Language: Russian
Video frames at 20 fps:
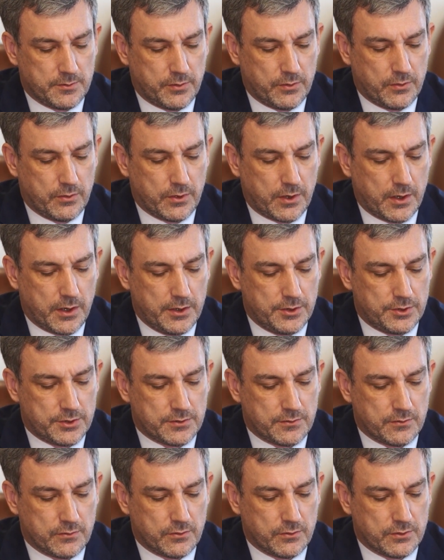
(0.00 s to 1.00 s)
по
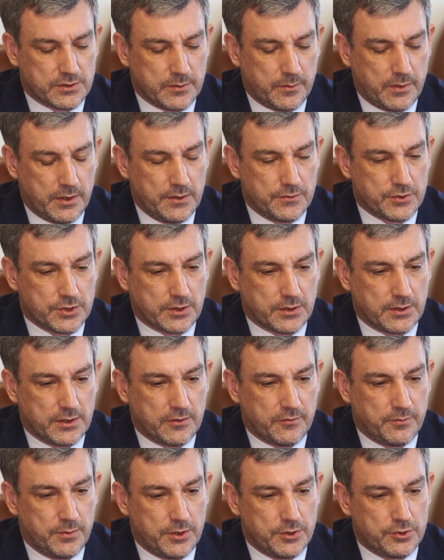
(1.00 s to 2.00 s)
количеству заболевших
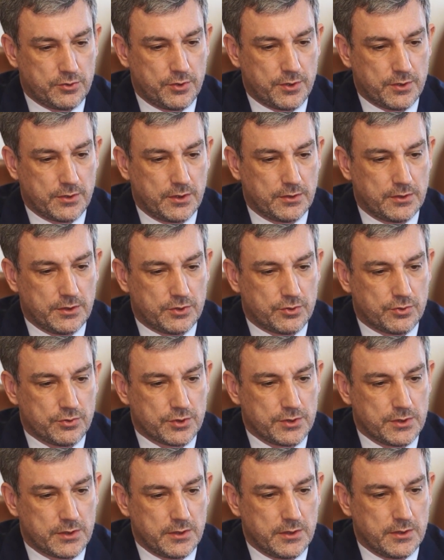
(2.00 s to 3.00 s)
на, в пересчете на тысячу
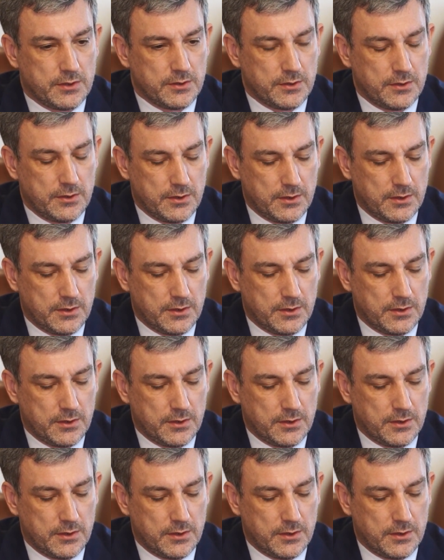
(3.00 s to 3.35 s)
жителей.